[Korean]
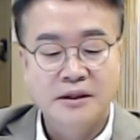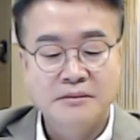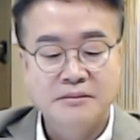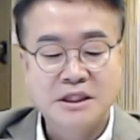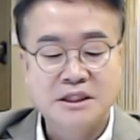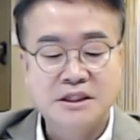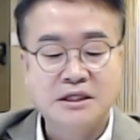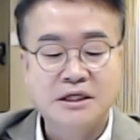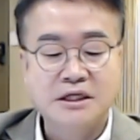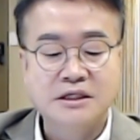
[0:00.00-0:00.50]

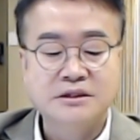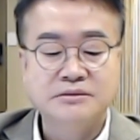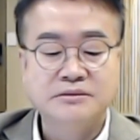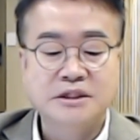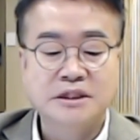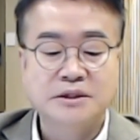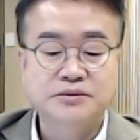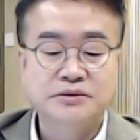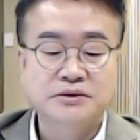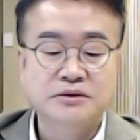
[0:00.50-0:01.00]

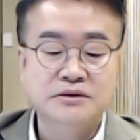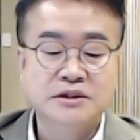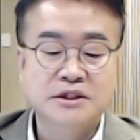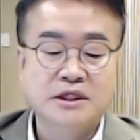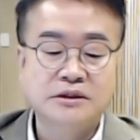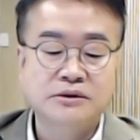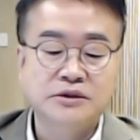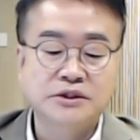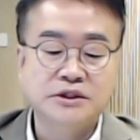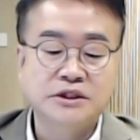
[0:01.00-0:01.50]
마찬가지입니다.
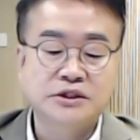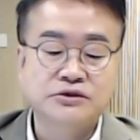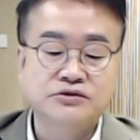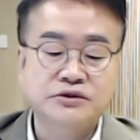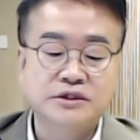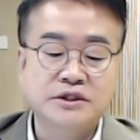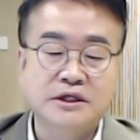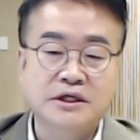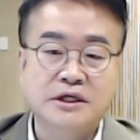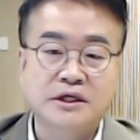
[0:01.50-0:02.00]
부동산도 이
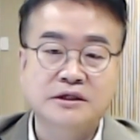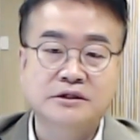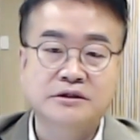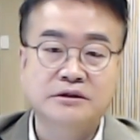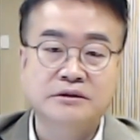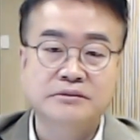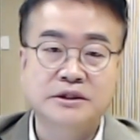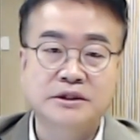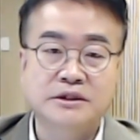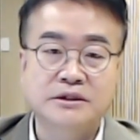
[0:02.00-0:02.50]
규제가
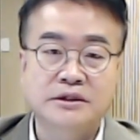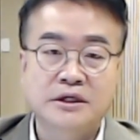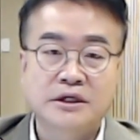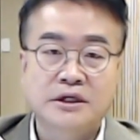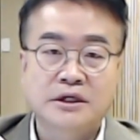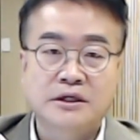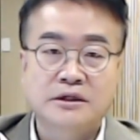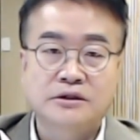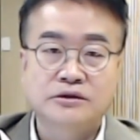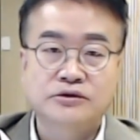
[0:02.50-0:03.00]
그러면
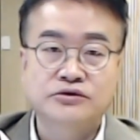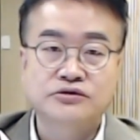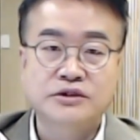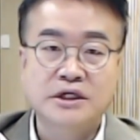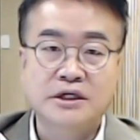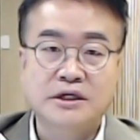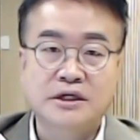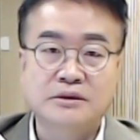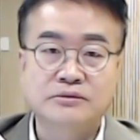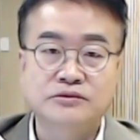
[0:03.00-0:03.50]
어
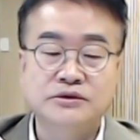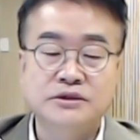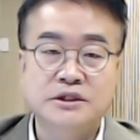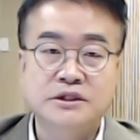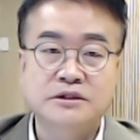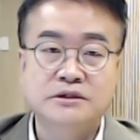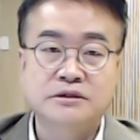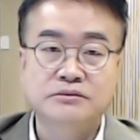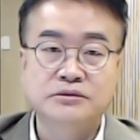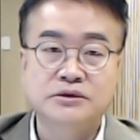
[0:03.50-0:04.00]
규제가
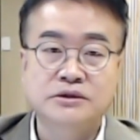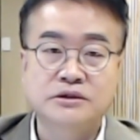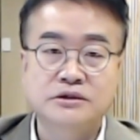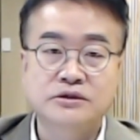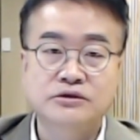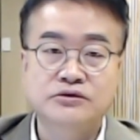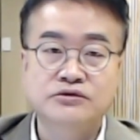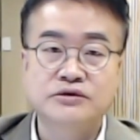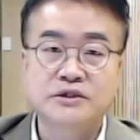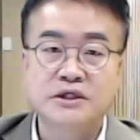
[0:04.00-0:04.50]
문재인 정부
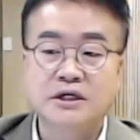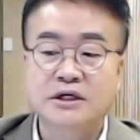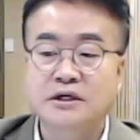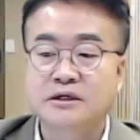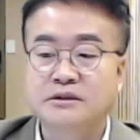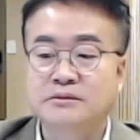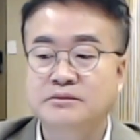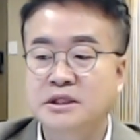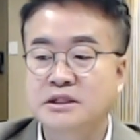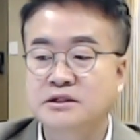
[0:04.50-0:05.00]
들어서
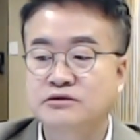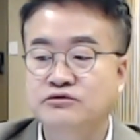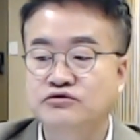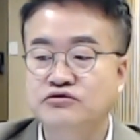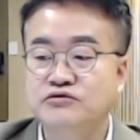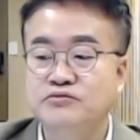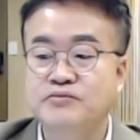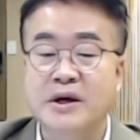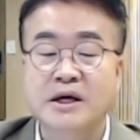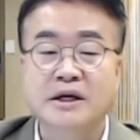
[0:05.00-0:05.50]
규제가만
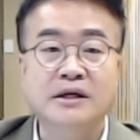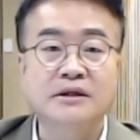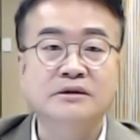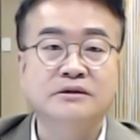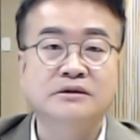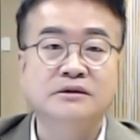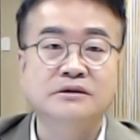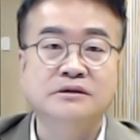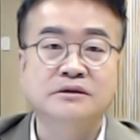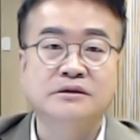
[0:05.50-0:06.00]
수백 개
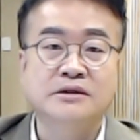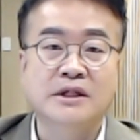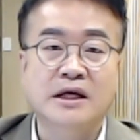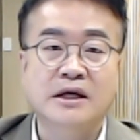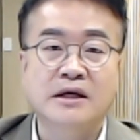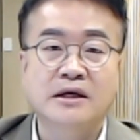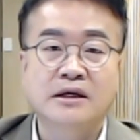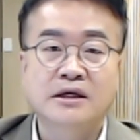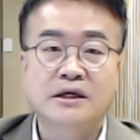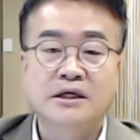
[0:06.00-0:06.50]

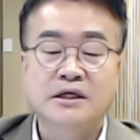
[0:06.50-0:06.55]
늘었는데